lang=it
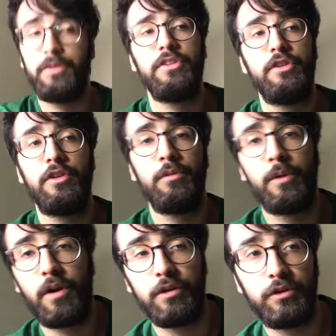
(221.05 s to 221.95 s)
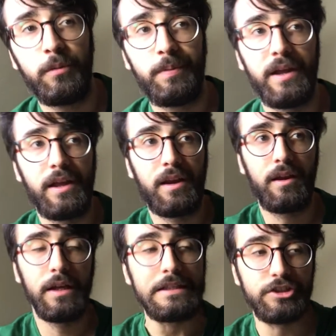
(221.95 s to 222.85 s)
Posizione numero 8
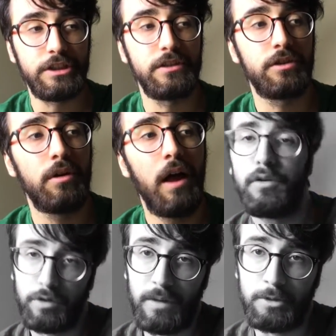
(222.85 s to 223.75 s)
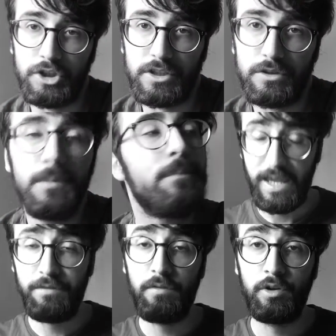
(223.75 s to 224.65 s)
per i 100, io lo chiamo i 100,
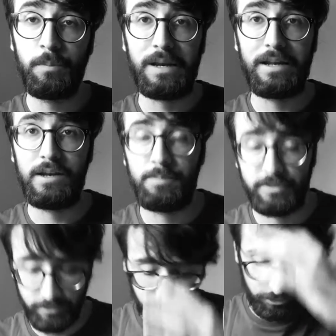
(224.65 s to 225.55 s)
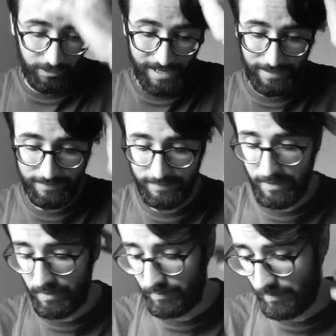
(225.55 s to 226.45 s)
e vi voglio parlare del personaggio di
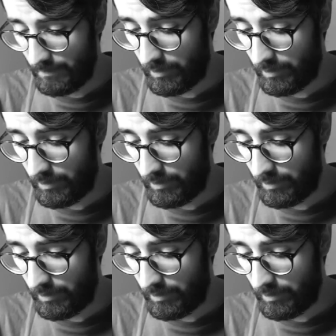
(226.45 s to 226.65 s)
Lexa, eh,